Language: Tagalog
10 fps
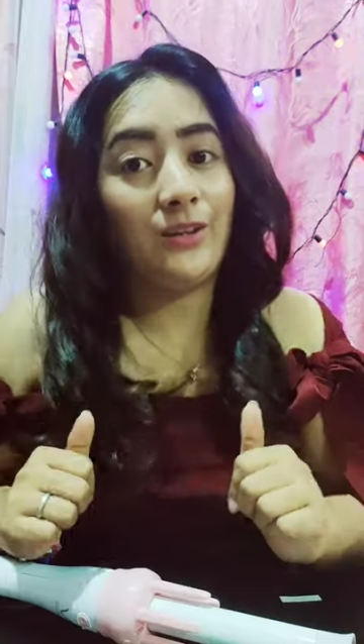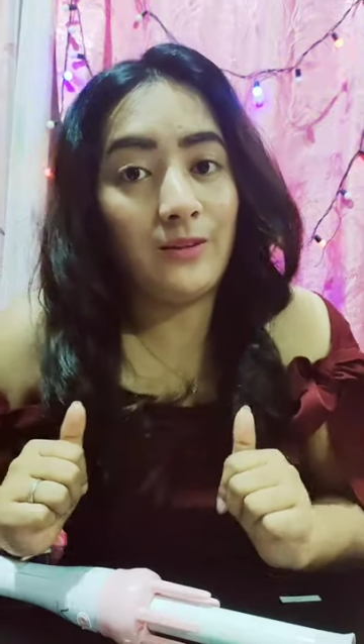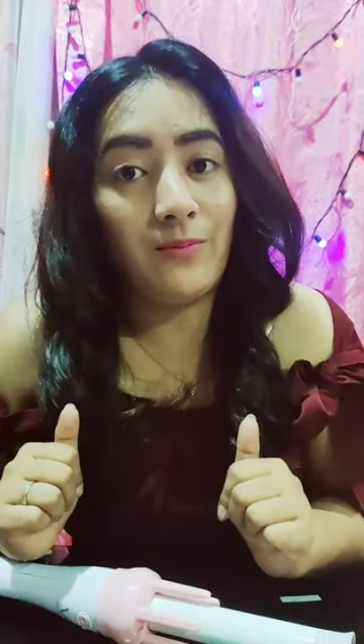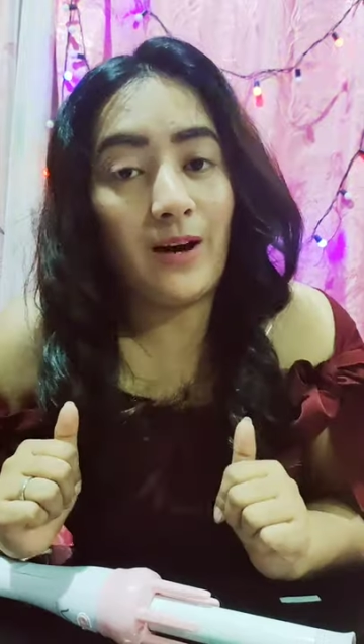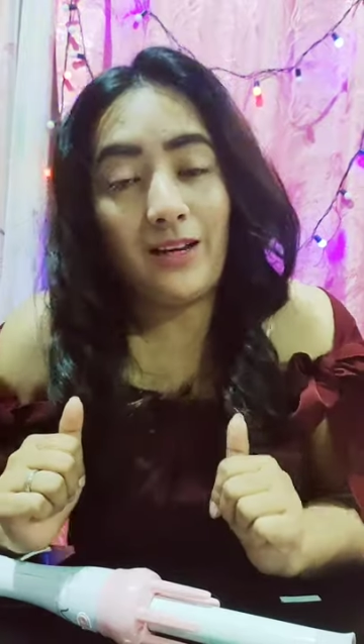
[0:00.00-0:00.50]

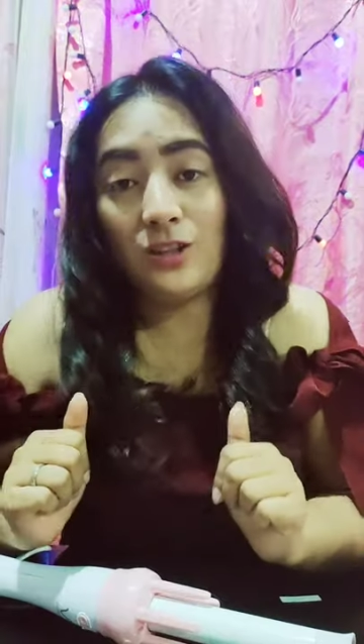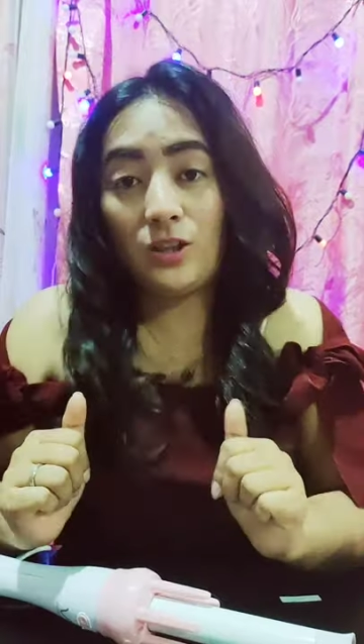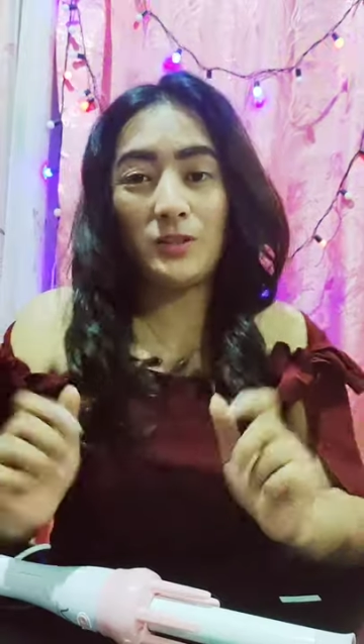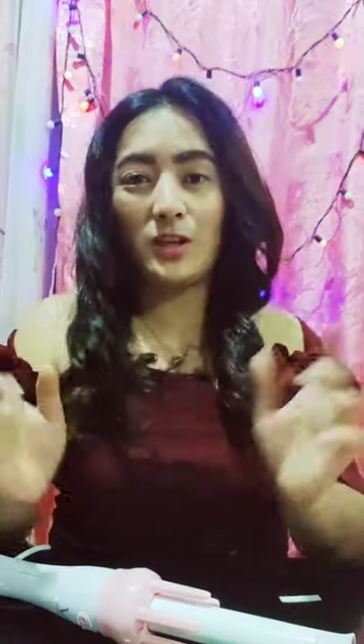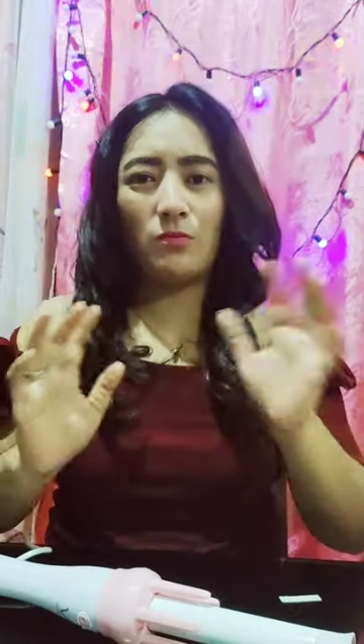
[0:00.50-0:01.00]
Diba? Hindi
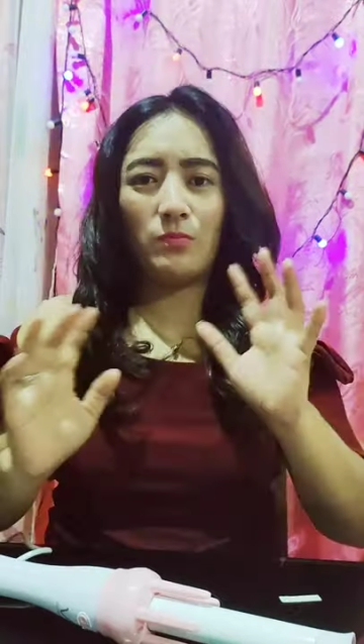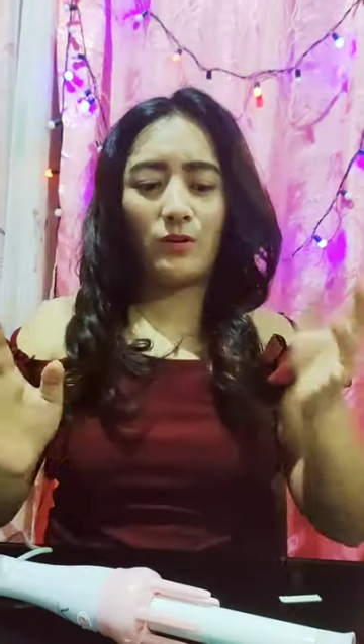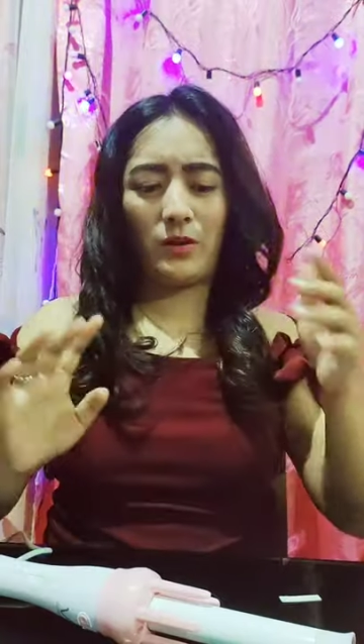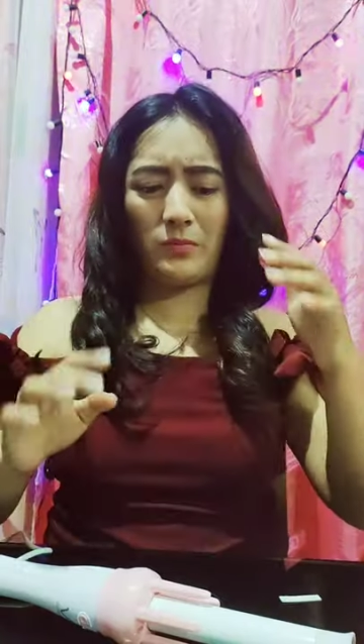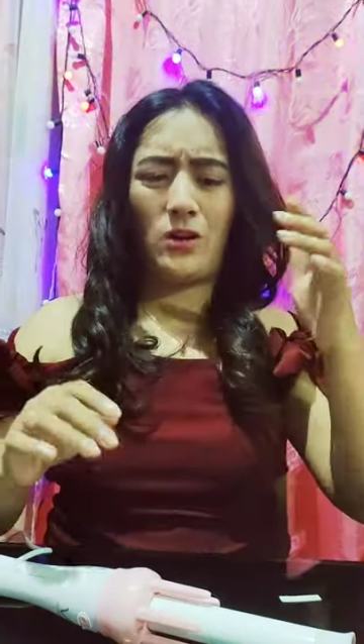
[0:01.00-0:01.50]
siya masyadong
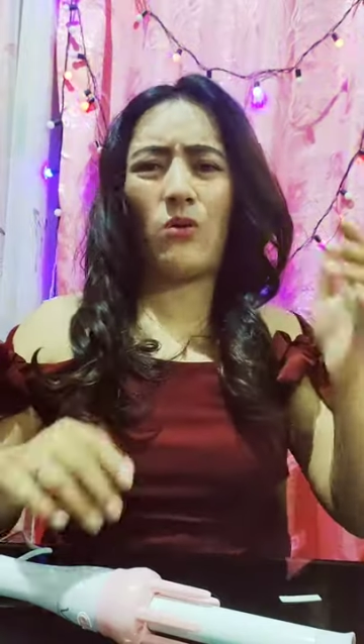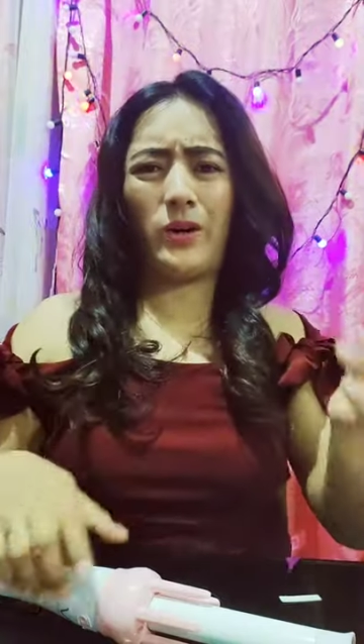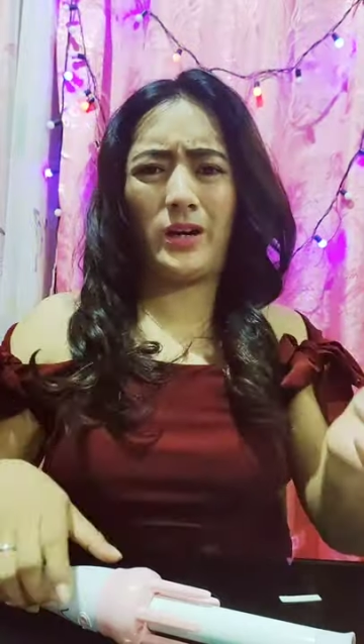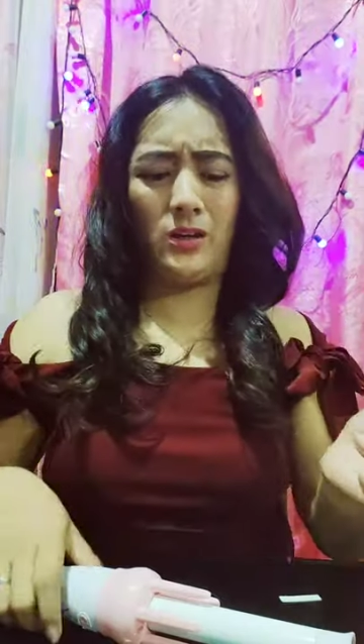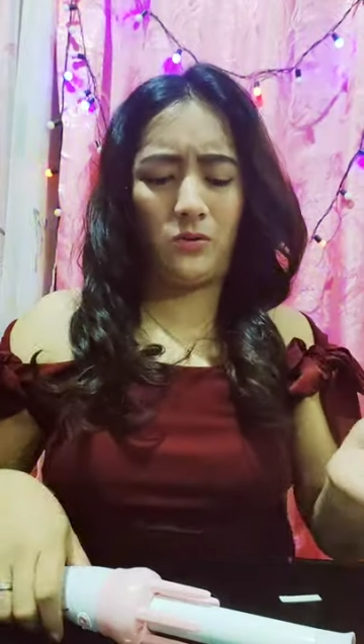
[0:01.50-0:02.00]
perfect, pero
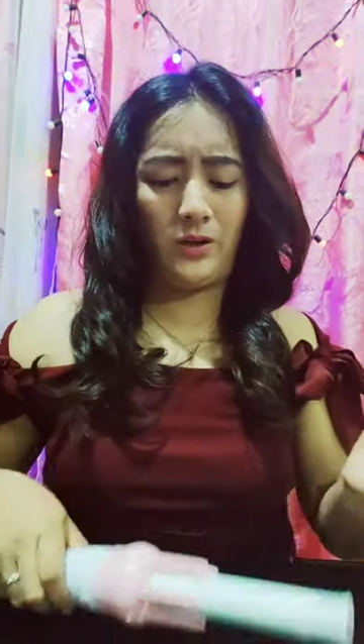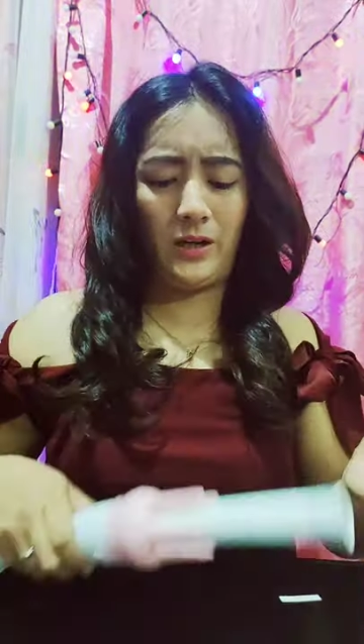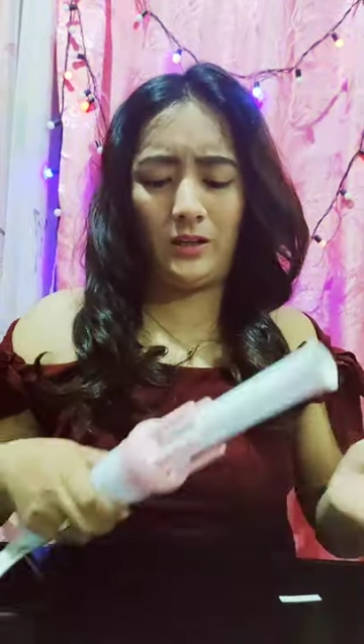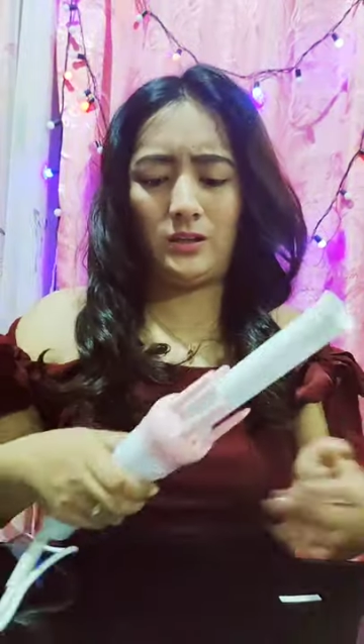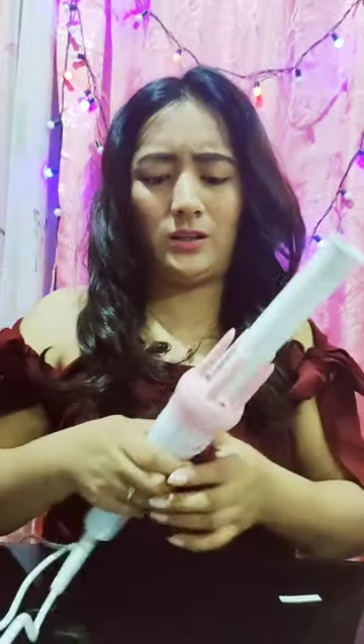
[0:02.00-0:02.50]
okay na
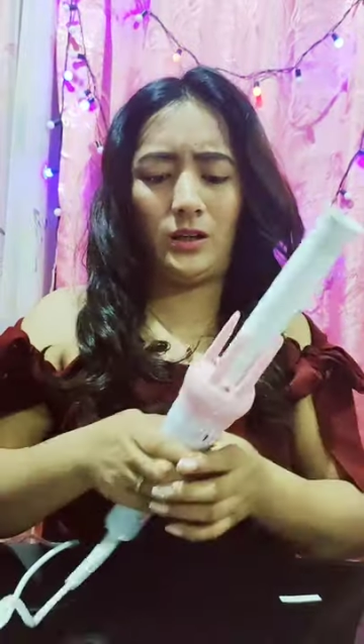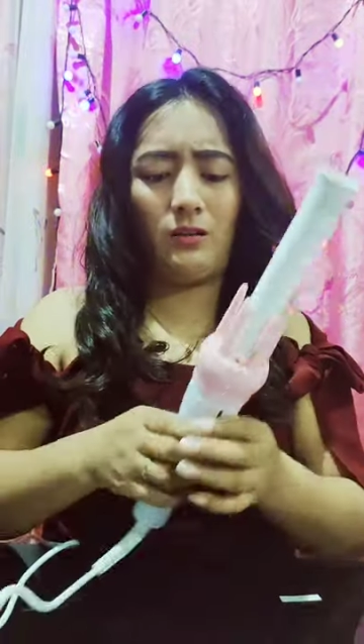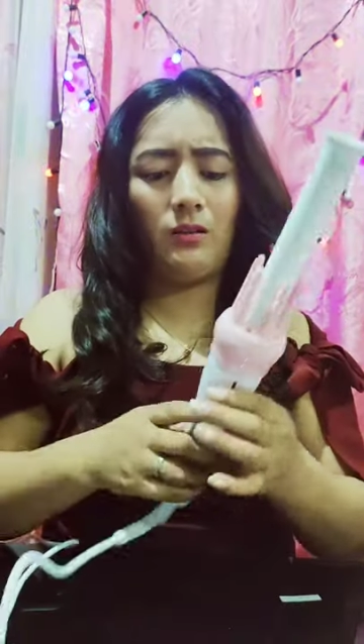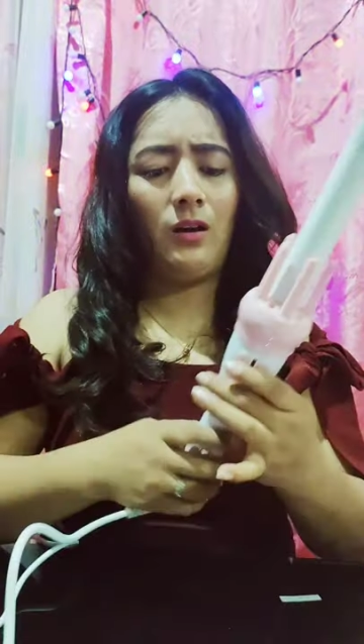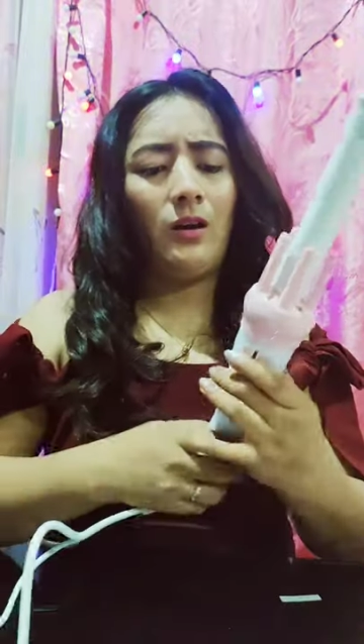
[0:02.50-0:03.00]
okay na siya.
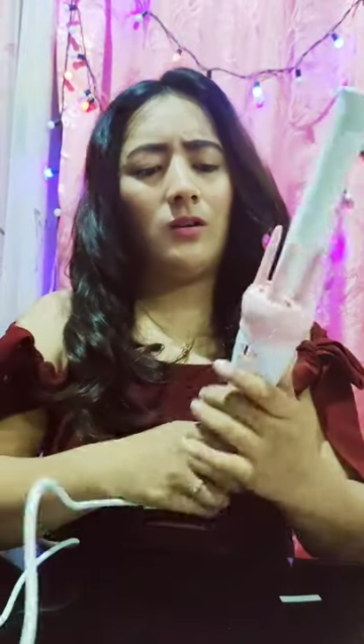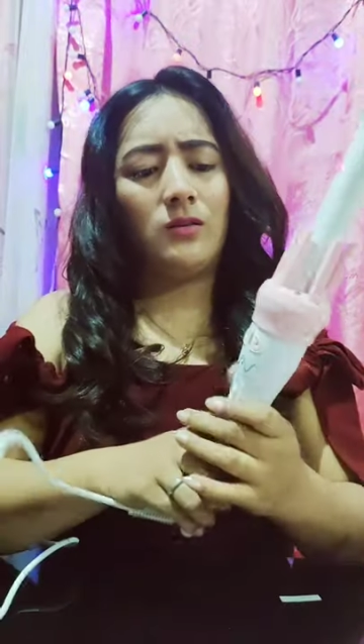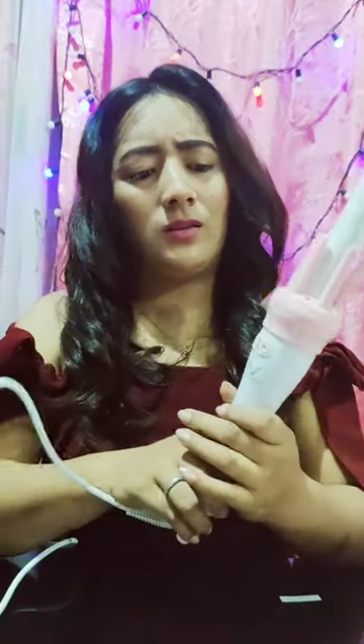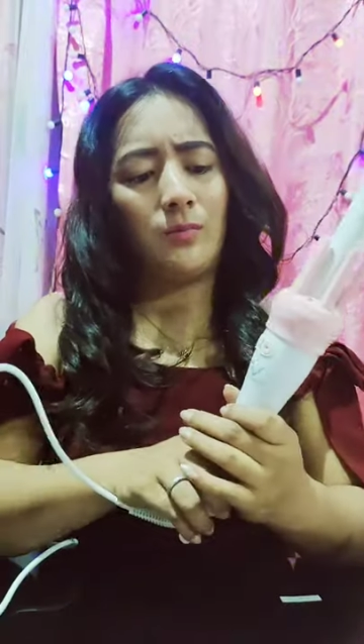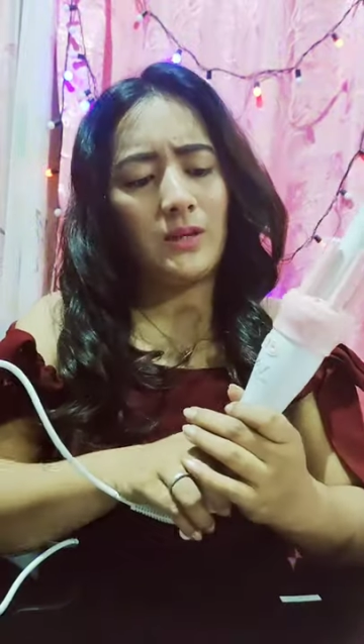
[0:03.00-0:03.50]

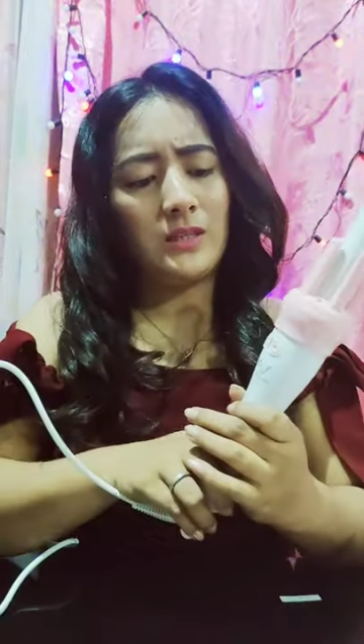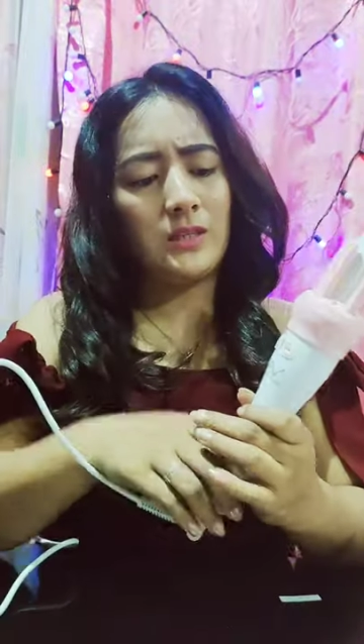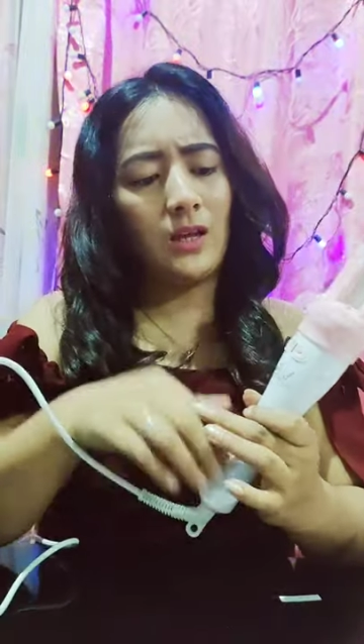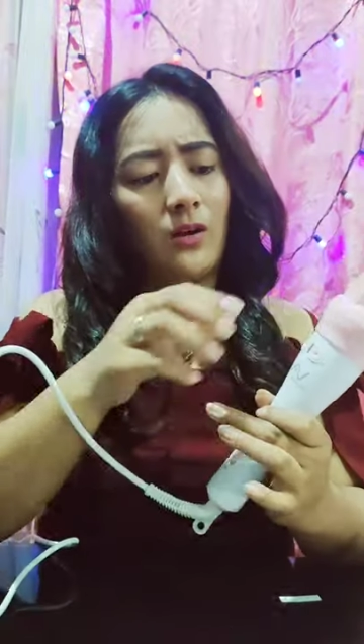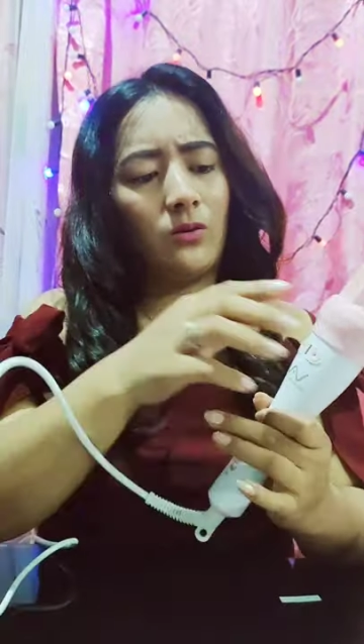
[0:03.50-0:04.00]
The best
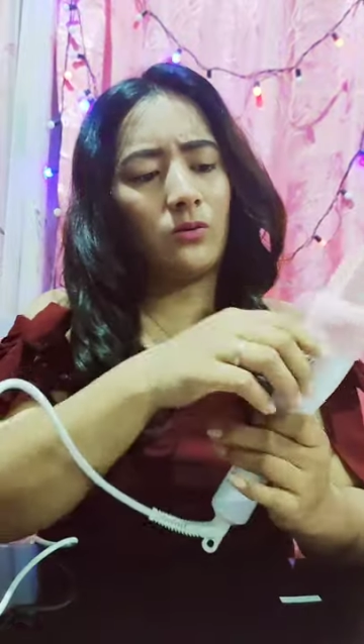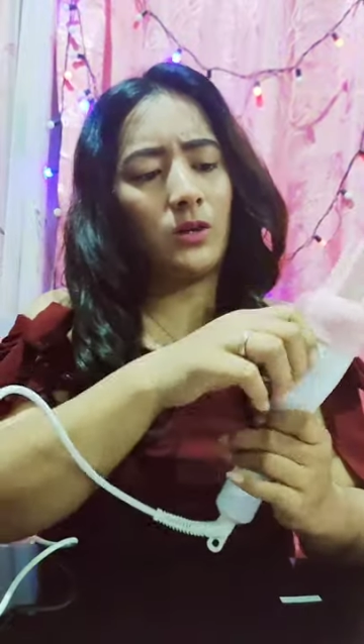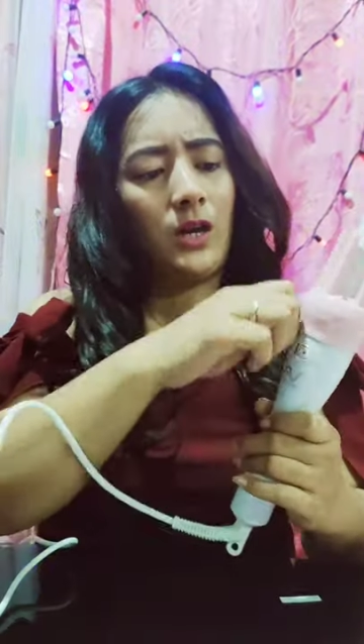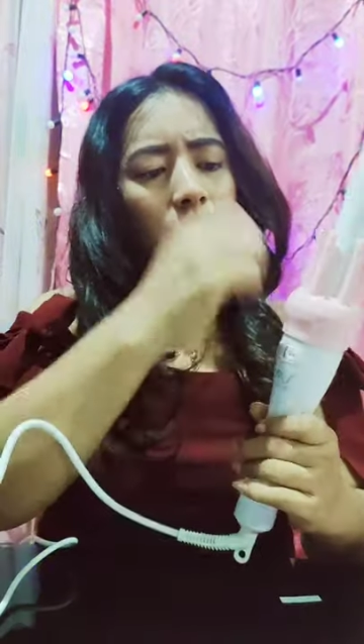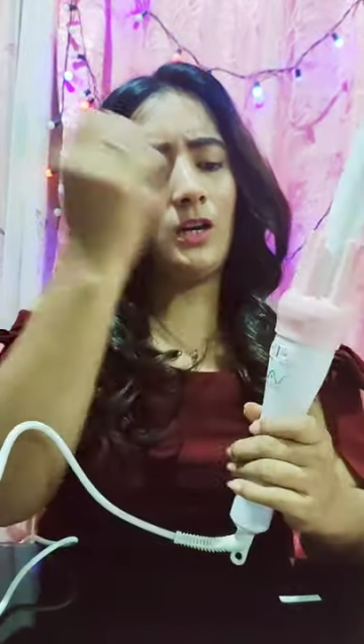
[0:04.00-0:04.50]
na,
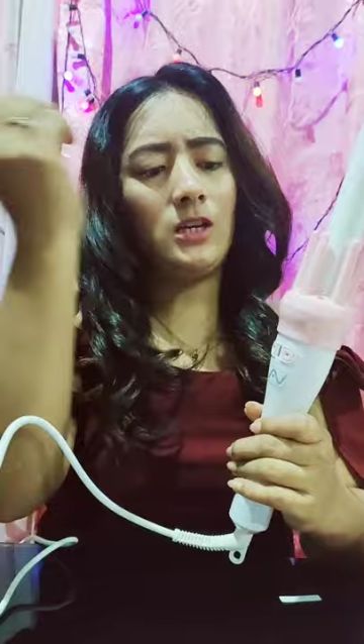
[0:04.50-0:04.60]
okay?